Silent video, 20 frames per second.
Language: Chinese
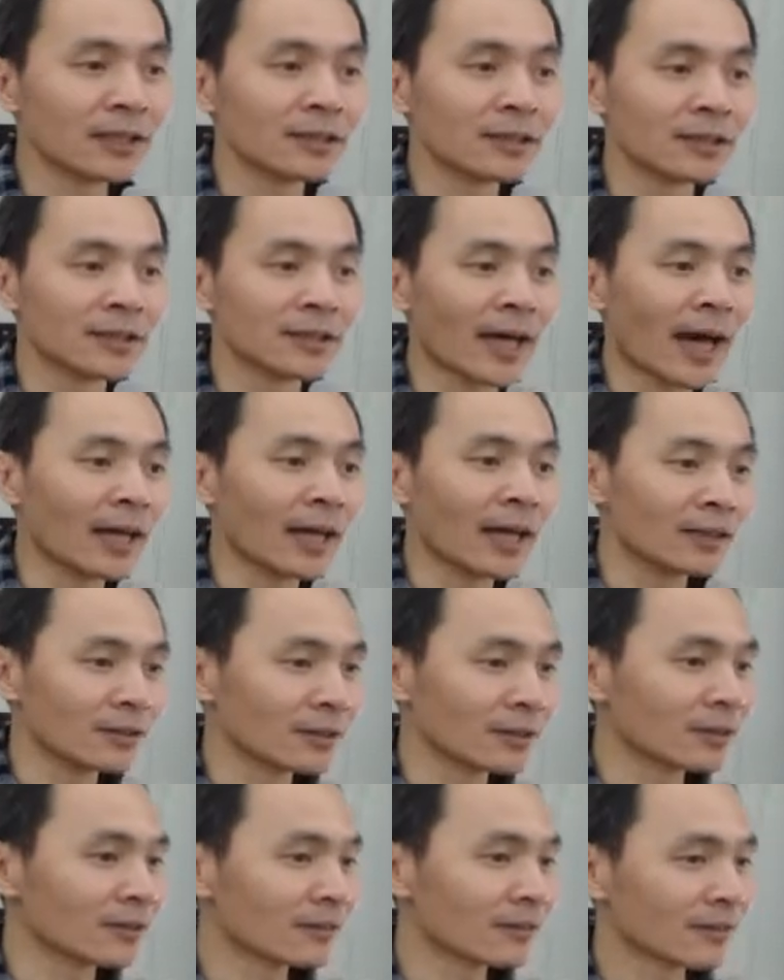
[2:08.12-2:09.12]
子，再按一
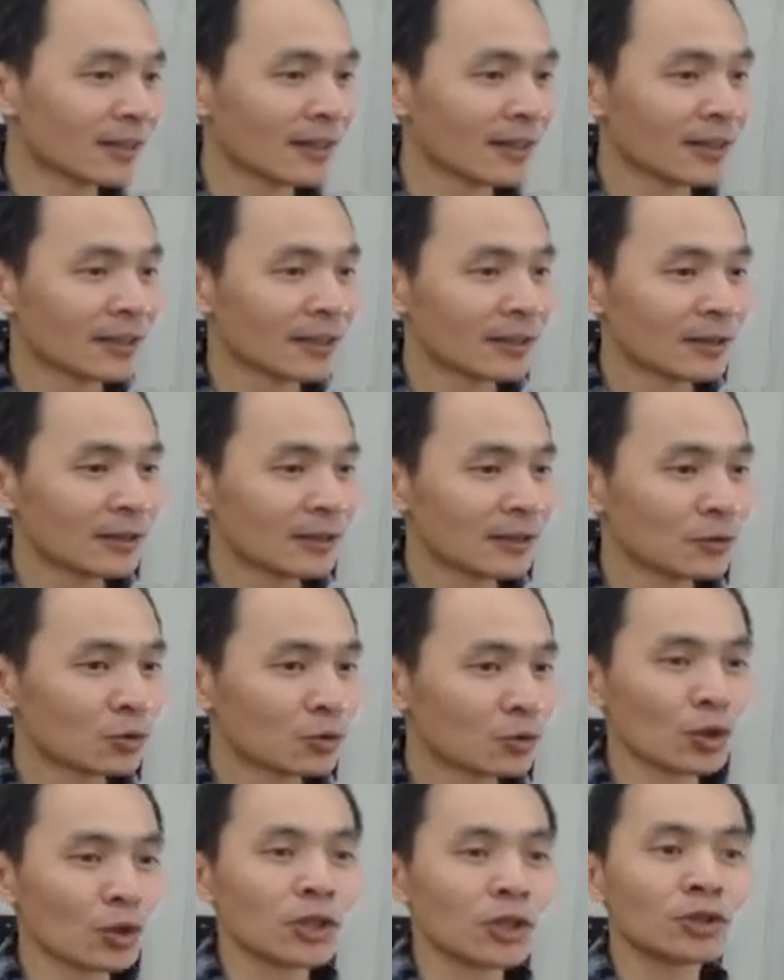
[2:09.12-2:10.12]
次。
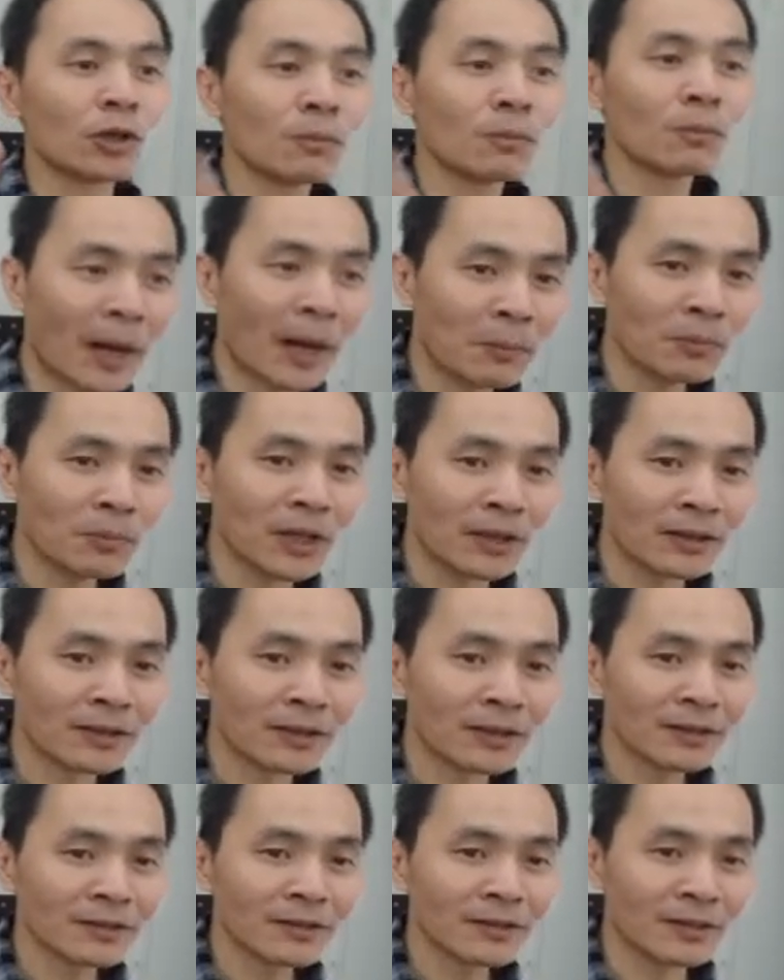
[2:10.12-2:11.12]
最终版本
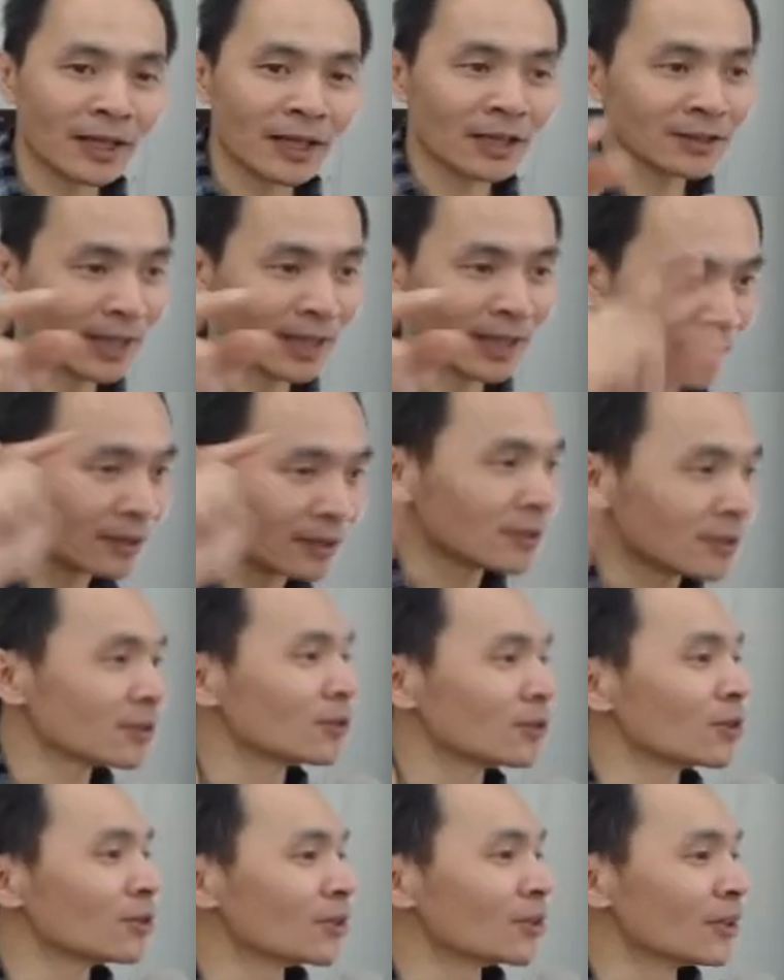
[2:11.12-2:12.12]
你要再按一次
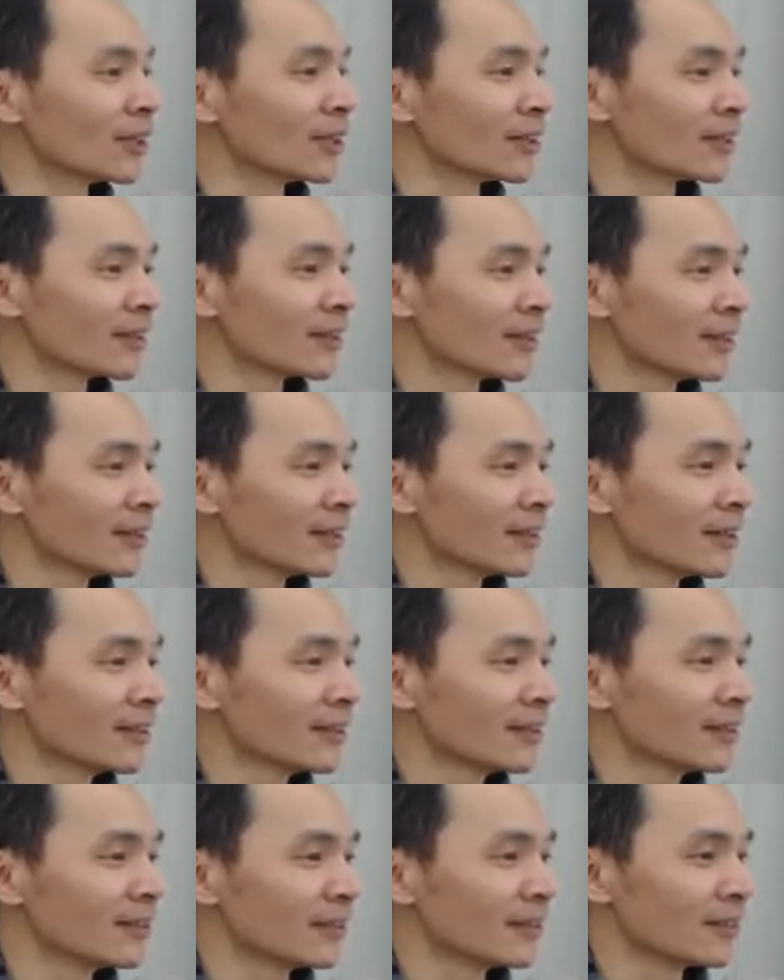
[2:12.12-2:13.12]
就对了。
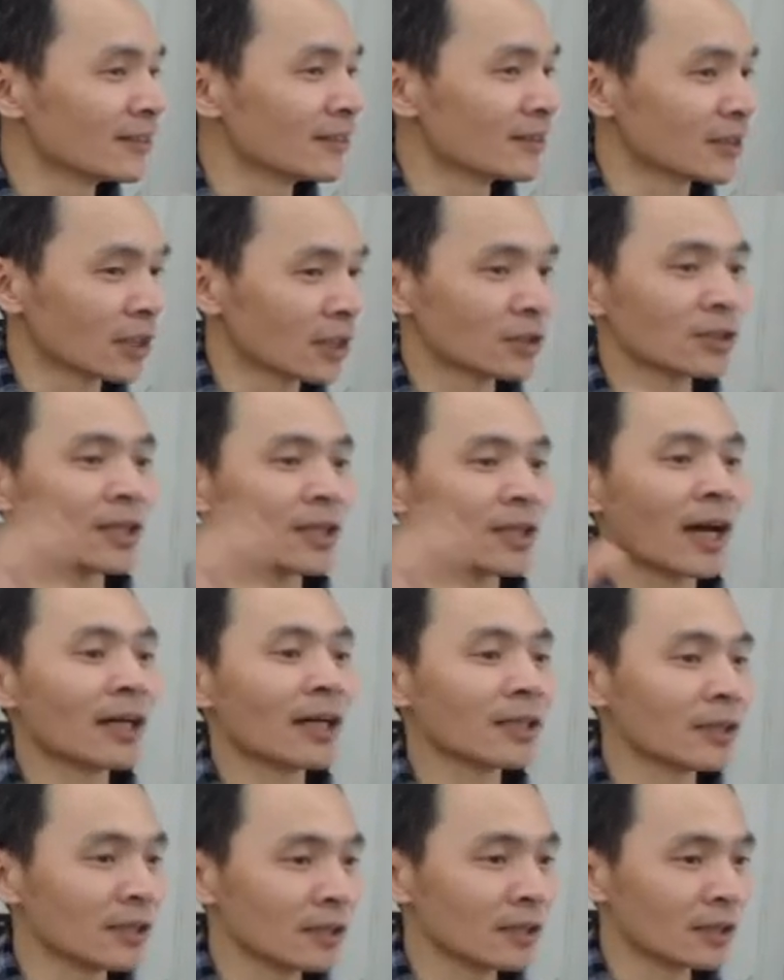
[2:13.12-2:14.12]
这是它
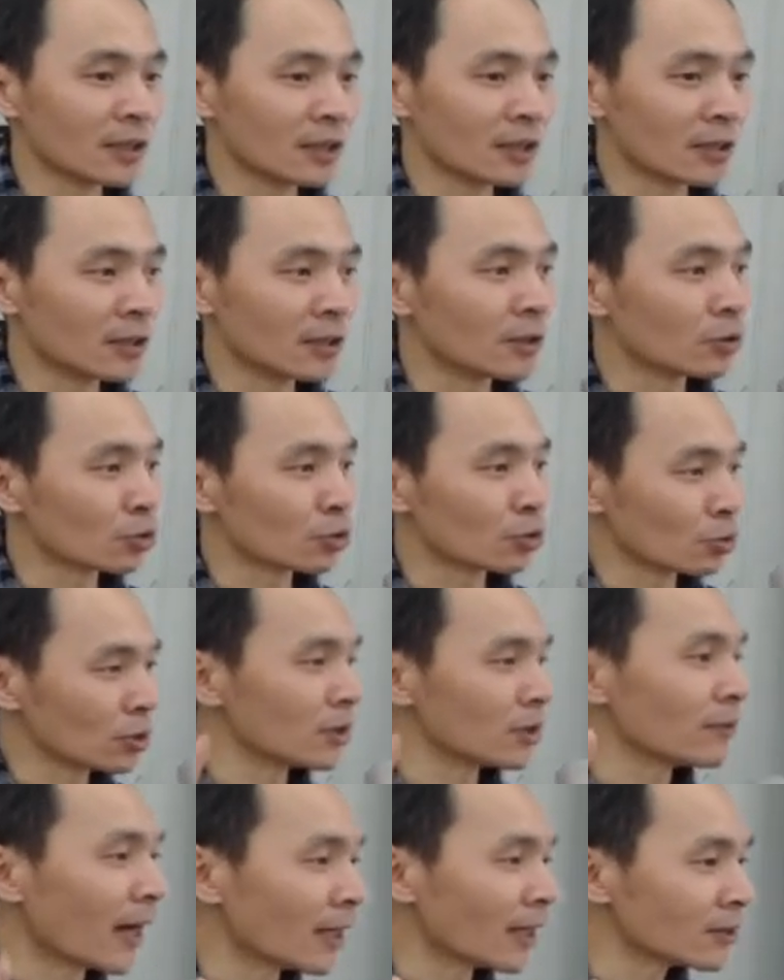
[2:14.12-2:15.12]
的一个处
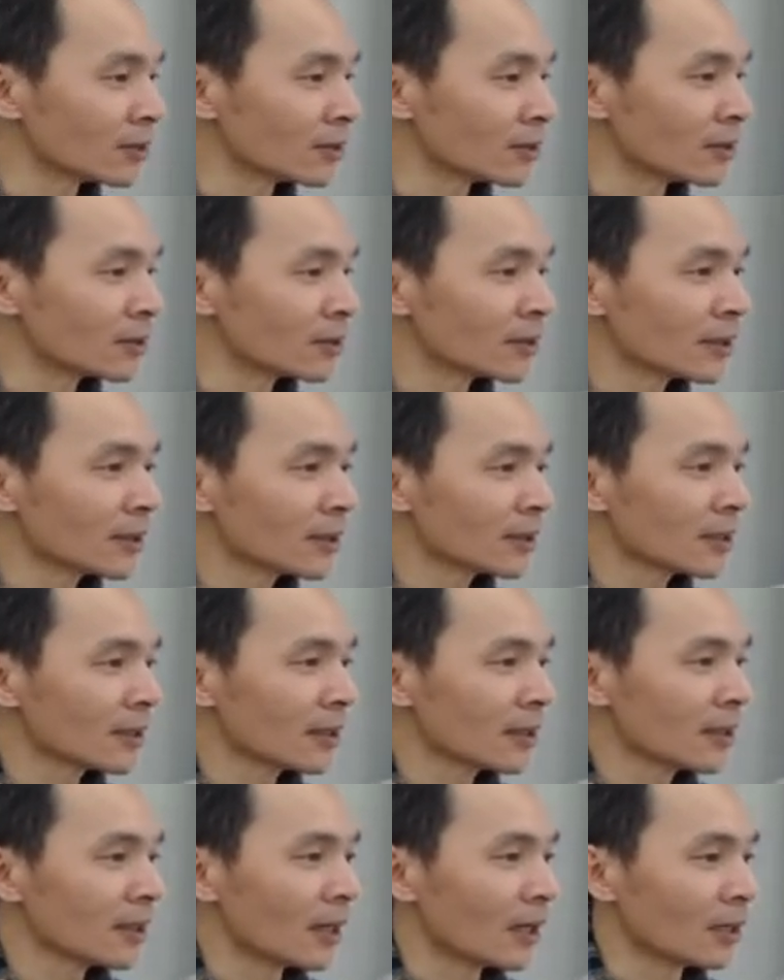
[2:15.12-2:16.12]
理方式，
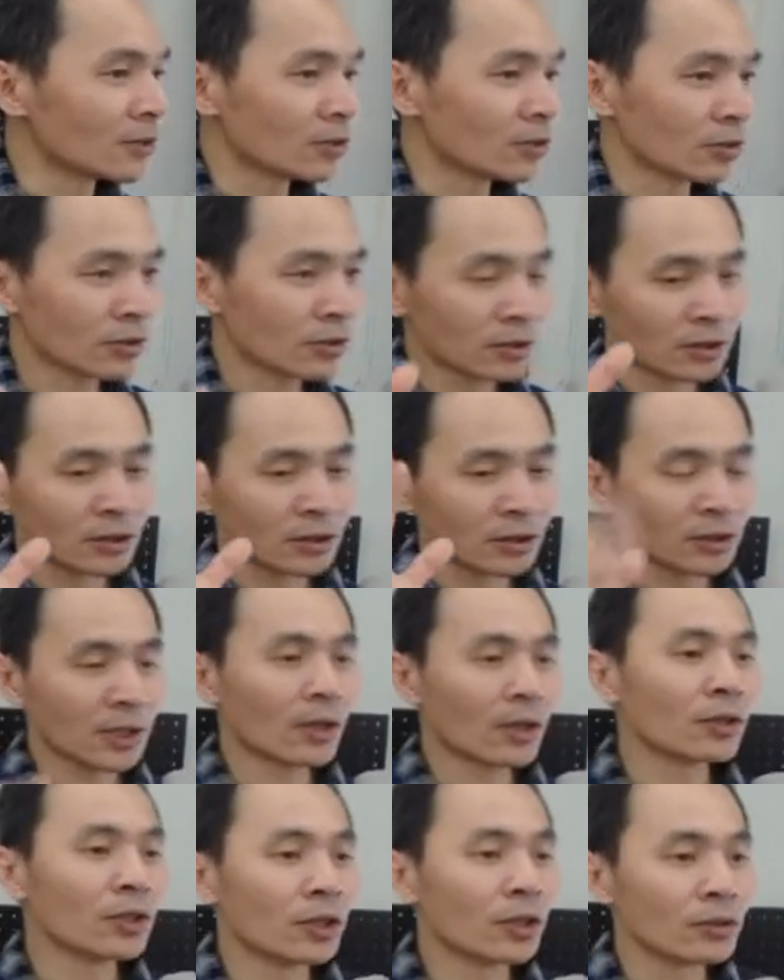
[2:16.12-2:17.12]
好，就是
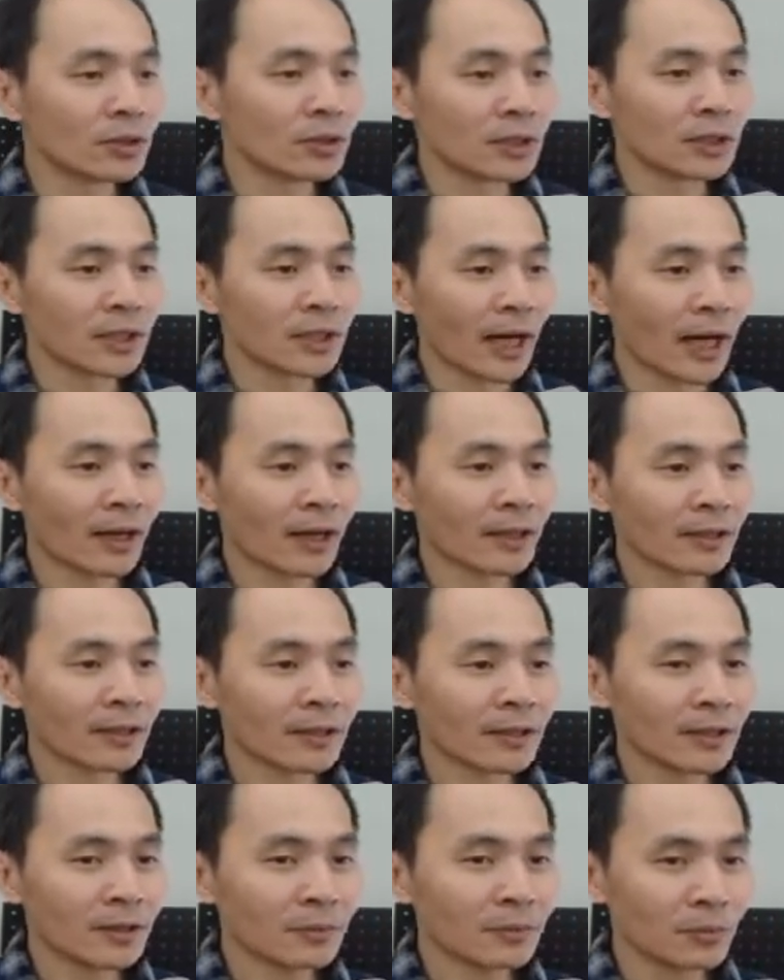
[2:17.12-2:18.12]
稍微留意一下，
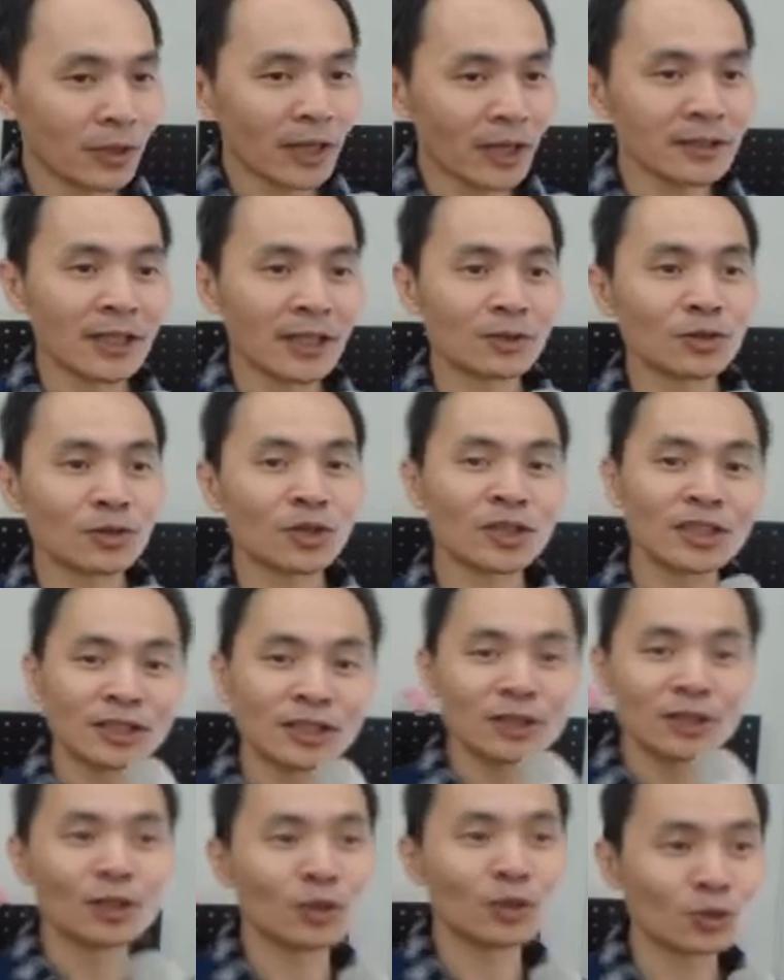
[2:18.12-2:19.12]
不要想说你已
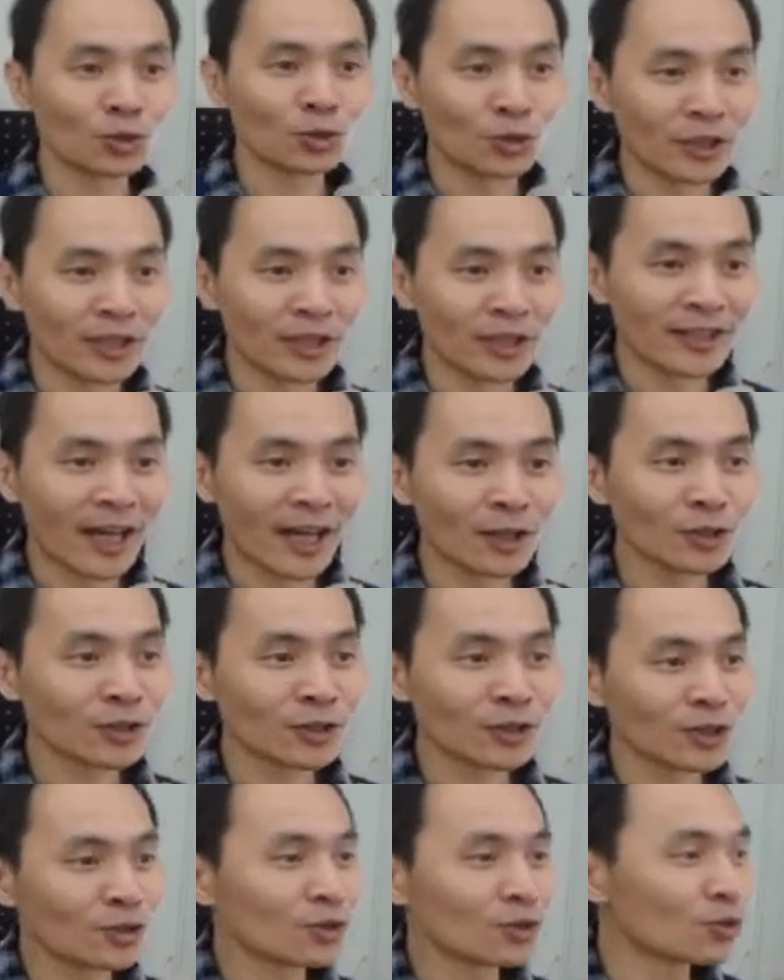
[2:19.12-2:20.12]
经有存了，然后就
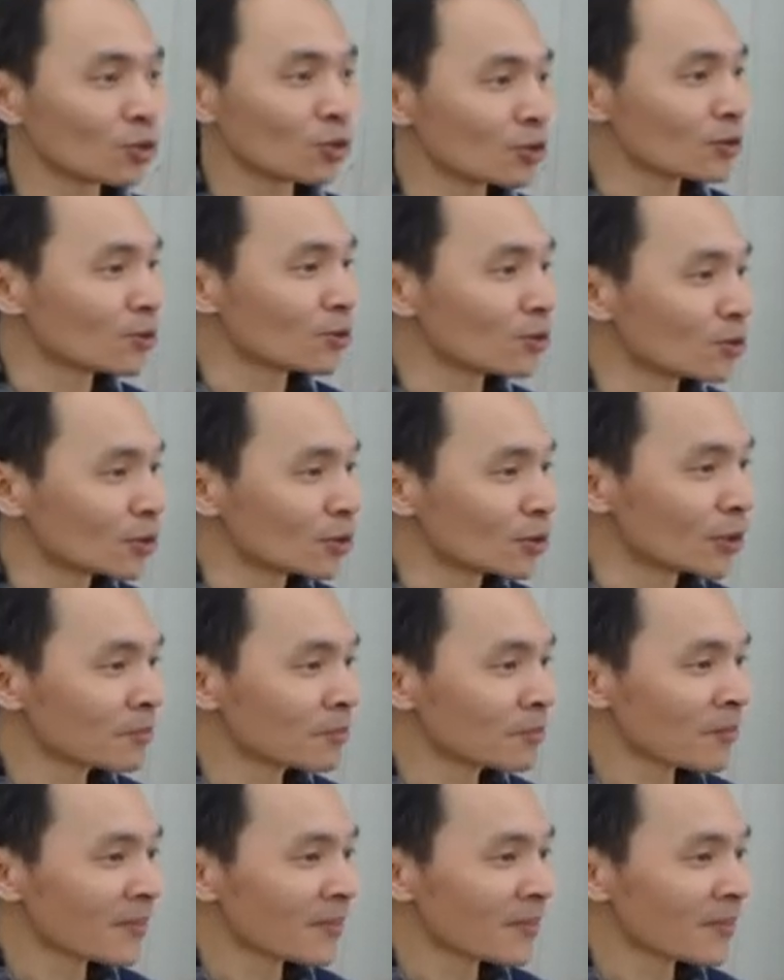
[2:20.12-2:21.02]
继续做，继续做，